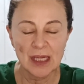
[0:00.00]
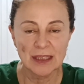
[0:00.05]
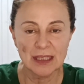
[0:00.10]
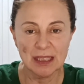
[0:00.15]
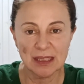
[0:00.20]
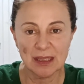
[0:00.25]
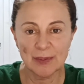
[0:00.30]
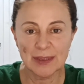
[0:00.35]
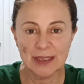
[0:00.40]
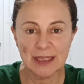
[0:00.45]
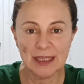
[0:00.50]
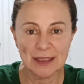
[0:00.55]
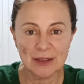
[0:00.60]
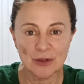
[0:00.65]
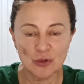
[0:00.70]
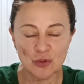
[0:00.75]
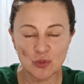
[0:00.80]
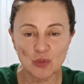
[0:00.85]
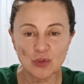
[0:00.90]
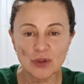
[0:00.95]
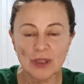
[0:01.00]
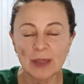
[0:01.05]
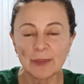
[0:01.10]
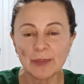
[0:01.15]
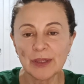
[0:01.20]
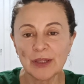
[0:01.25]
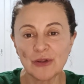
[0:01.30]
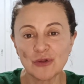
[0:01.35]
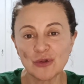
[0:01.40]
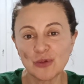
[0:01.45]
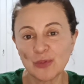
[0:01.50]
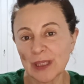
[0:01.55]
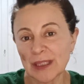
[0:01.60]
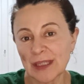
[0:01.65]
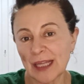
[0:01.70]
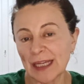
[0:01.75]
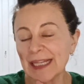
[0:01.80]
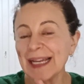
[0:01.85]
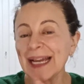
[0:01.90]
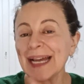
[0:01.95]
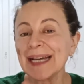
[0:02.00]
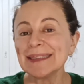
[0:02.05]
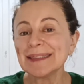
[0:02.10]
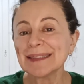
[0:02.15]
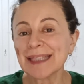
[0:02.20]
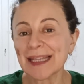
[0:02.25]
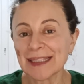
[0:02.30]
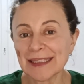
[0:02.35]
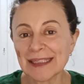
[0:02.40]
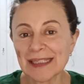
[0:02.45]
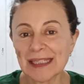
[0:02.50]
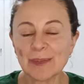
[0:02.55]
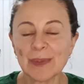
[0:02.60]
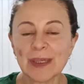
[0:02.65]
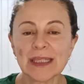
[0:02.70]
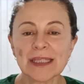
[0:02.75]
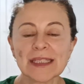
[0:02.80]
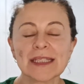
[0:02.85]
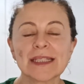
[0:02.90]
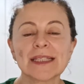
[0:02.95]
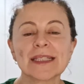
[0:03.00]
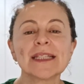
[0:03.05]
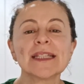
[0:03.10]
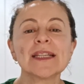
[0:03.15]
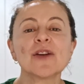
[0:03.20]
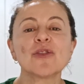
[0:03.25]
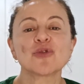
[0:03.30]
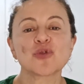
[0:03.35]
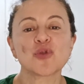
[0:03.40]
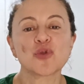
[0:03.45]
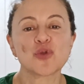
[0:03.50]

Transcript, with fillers: Ya sabéis que si os gusta el vídeo yo voy a estar encantadísima si os